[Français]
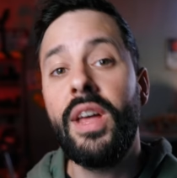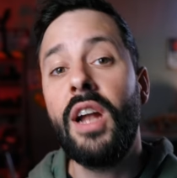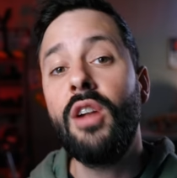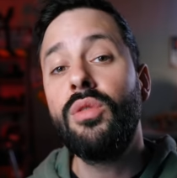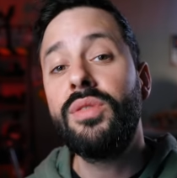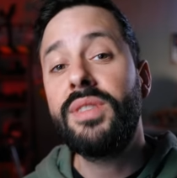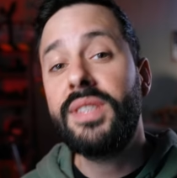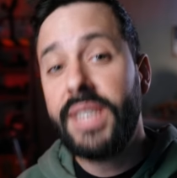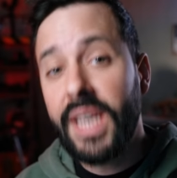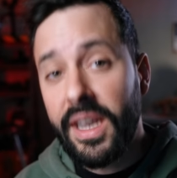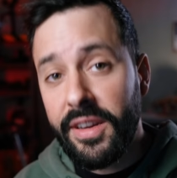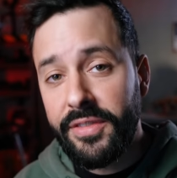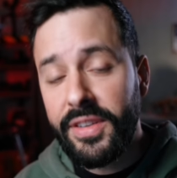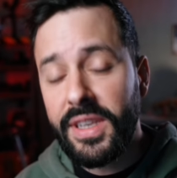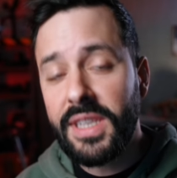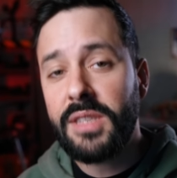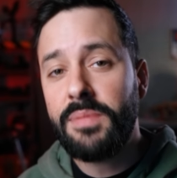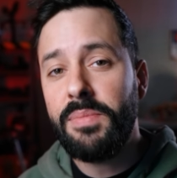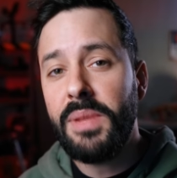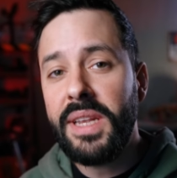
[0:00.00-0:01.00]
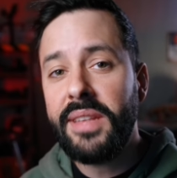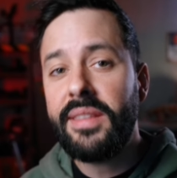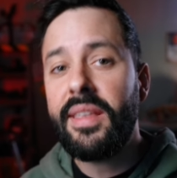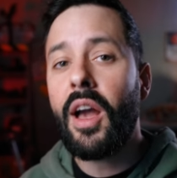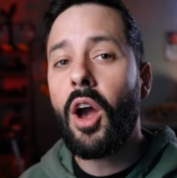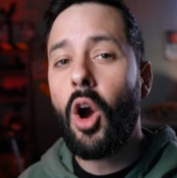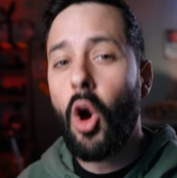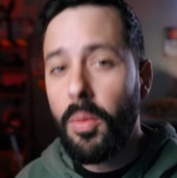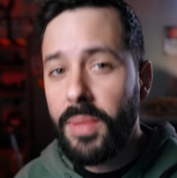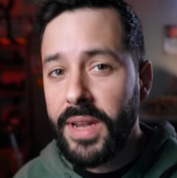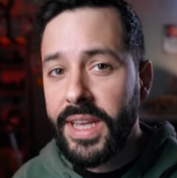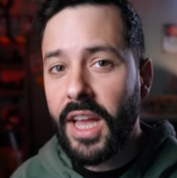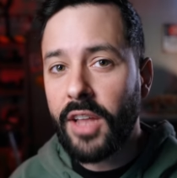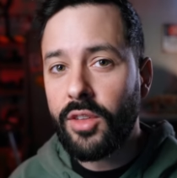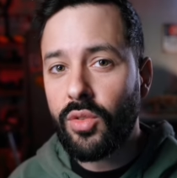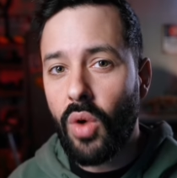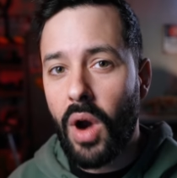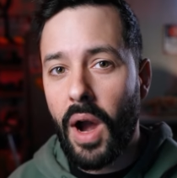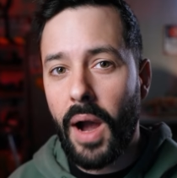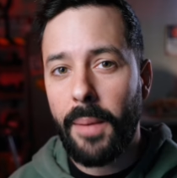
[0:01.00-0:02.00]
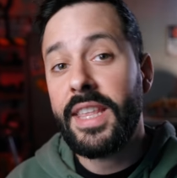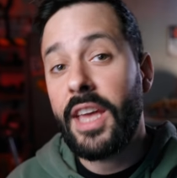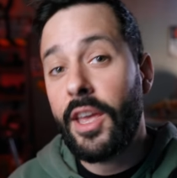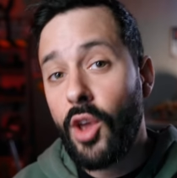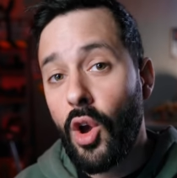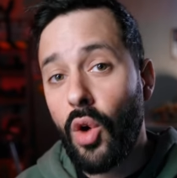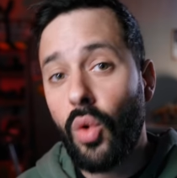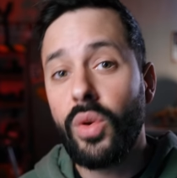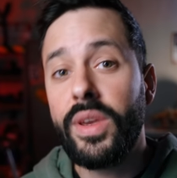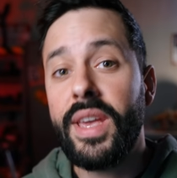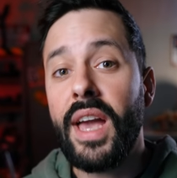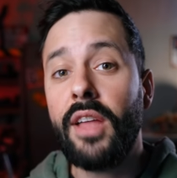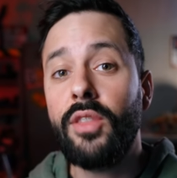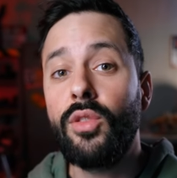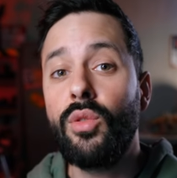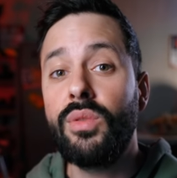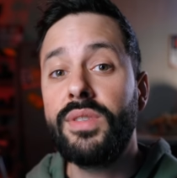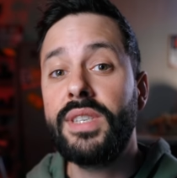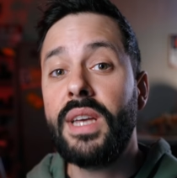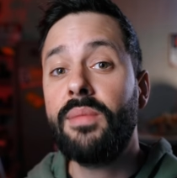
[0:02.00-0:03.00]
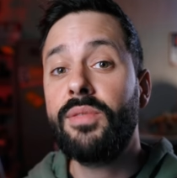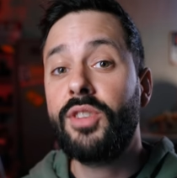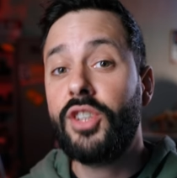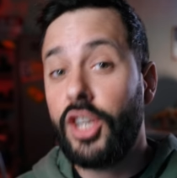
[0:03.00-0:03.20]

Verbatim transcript: On a le service militaire obligatoire. Et d'ailleurs, on garde nos armes